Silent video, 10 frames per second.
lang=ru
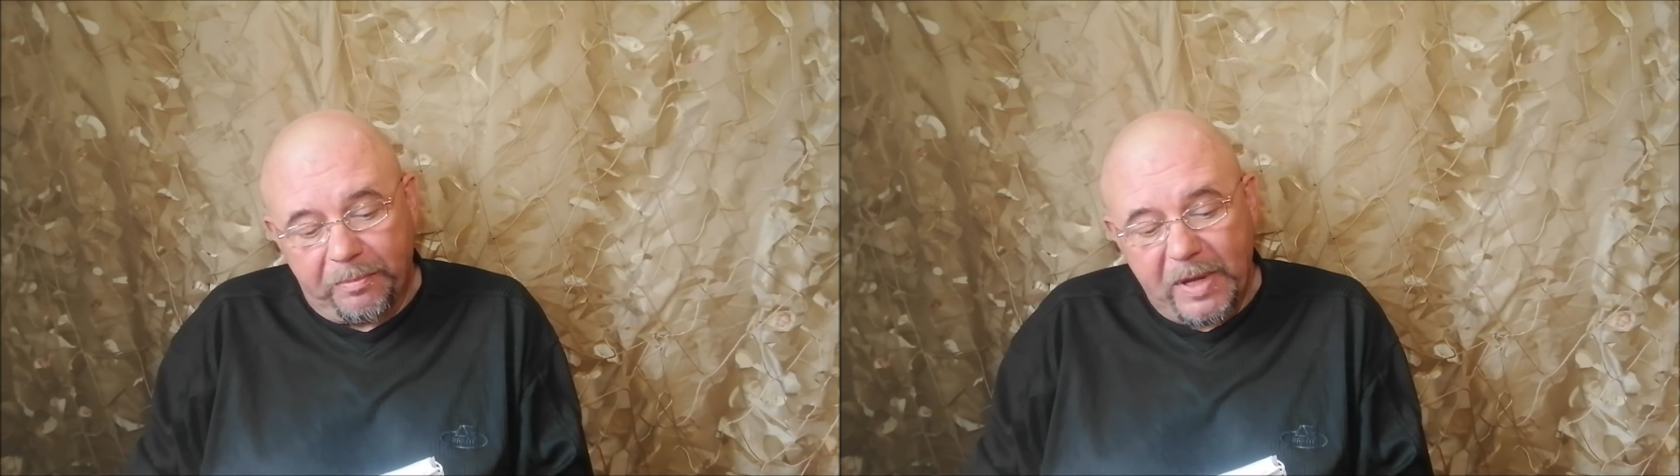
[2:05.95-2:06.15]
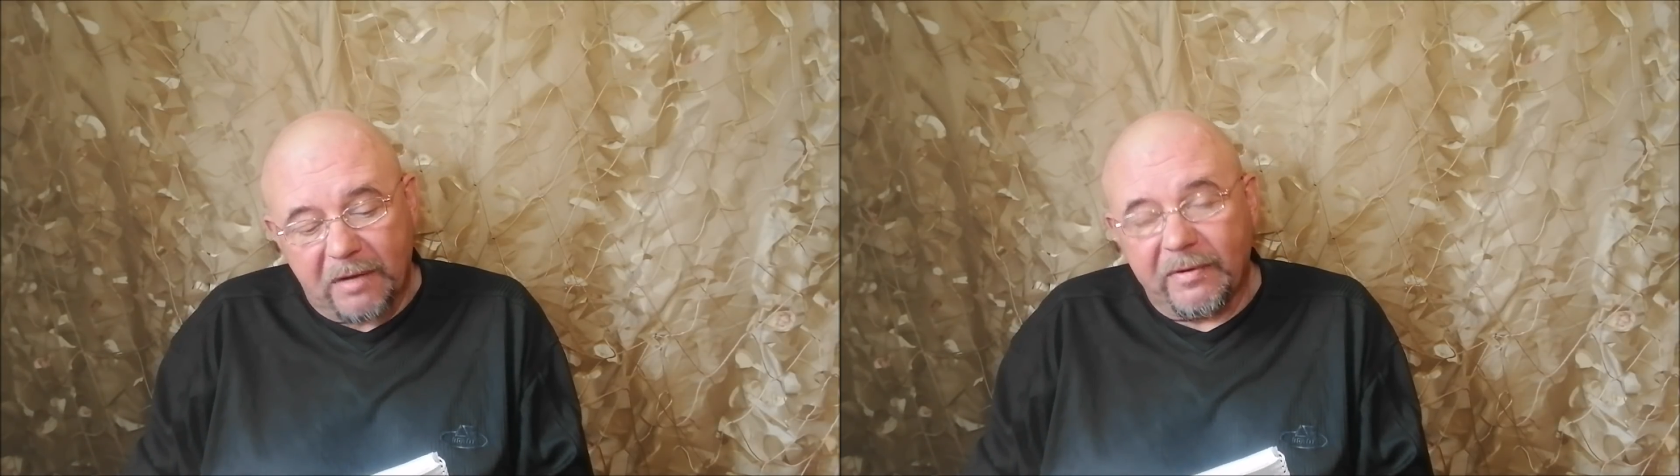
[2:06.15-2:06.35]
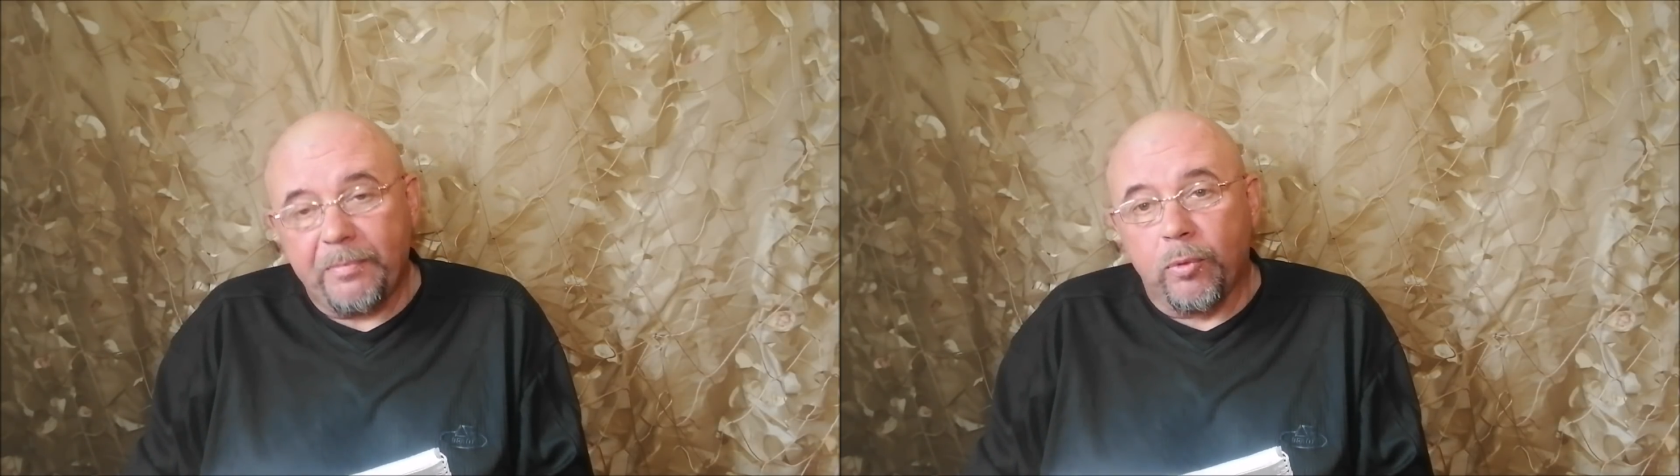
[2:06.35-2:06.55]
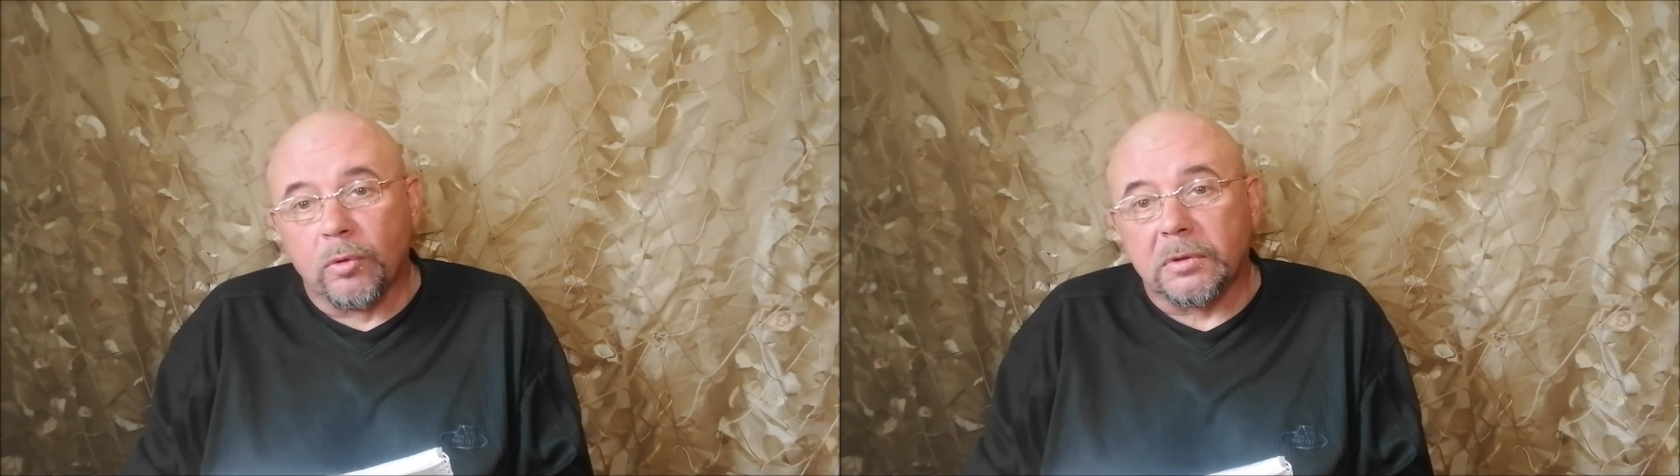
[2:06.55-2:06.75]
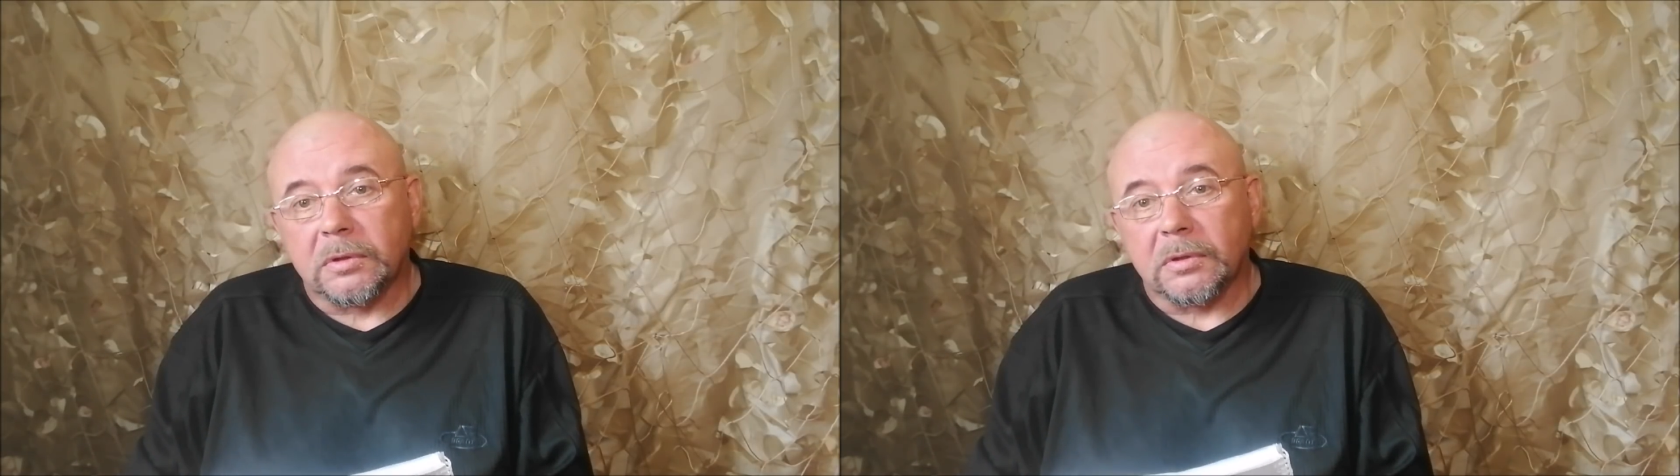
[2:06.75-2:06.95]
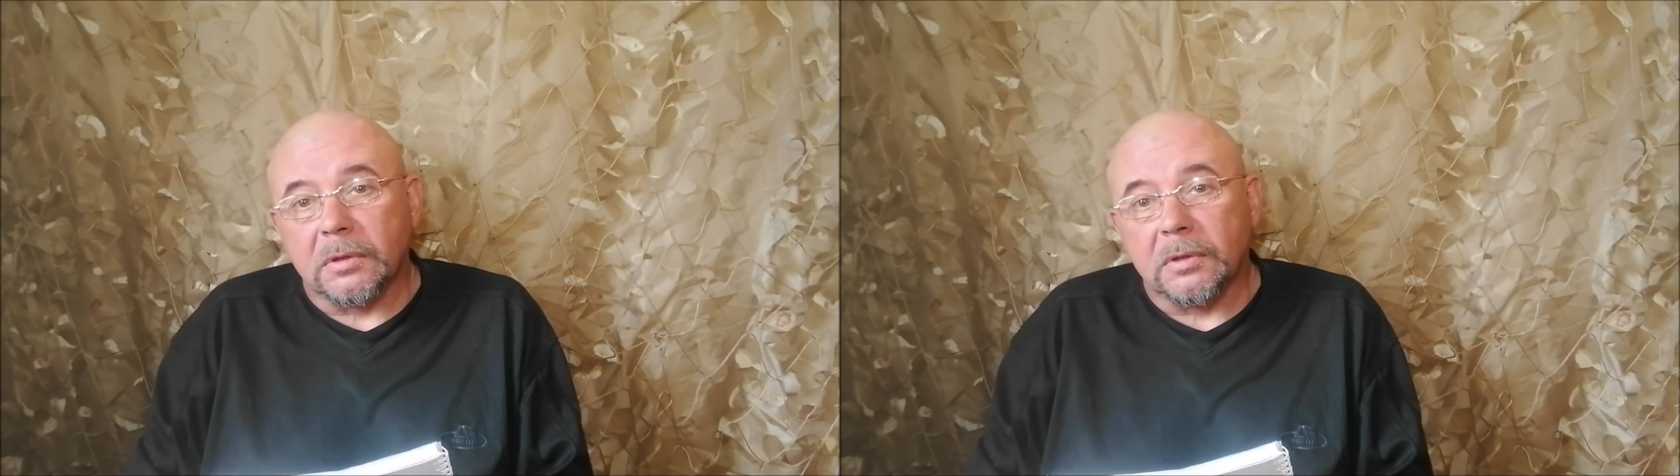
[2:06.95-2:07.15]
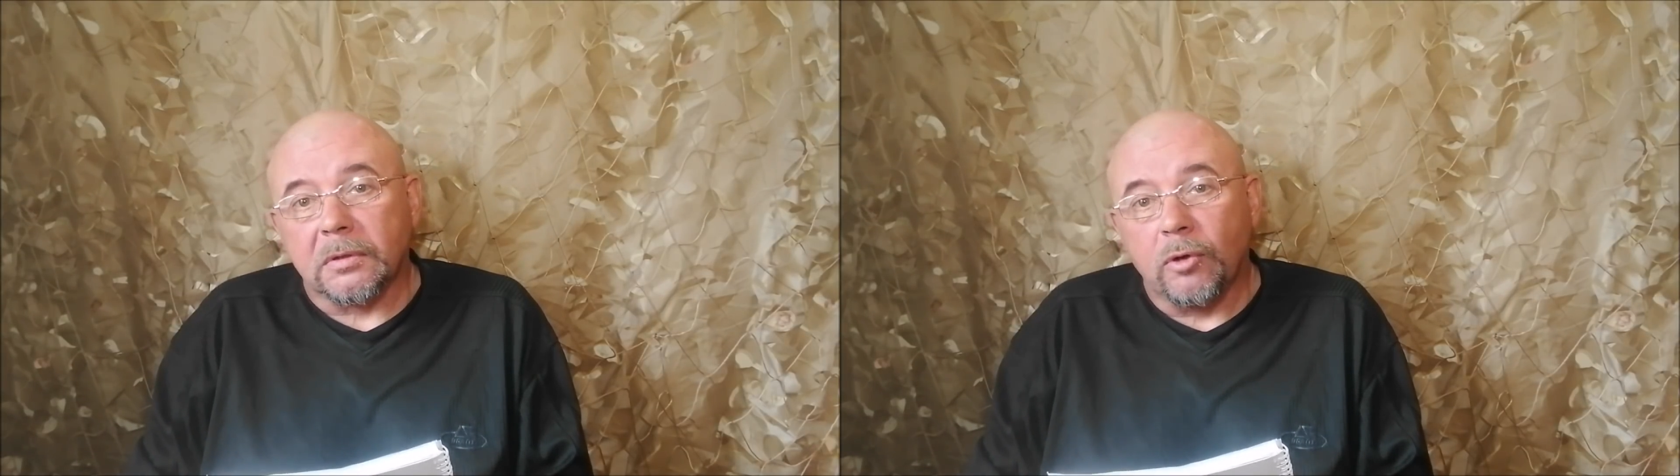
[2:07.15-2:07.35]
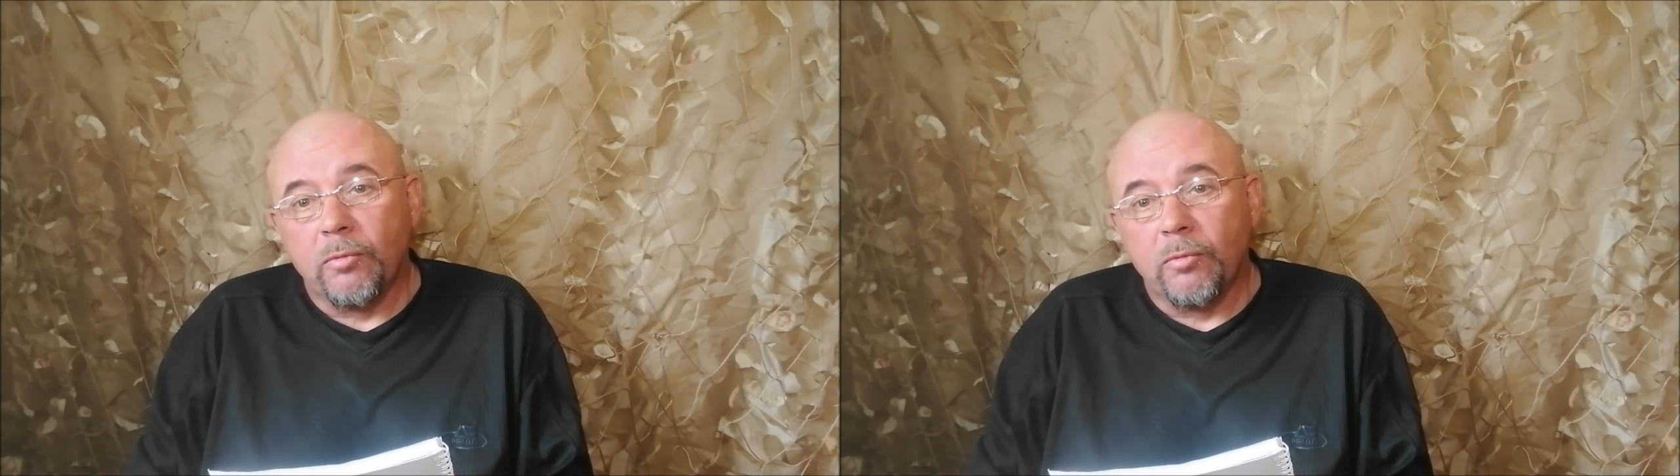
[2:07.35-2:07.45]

первый пункт э,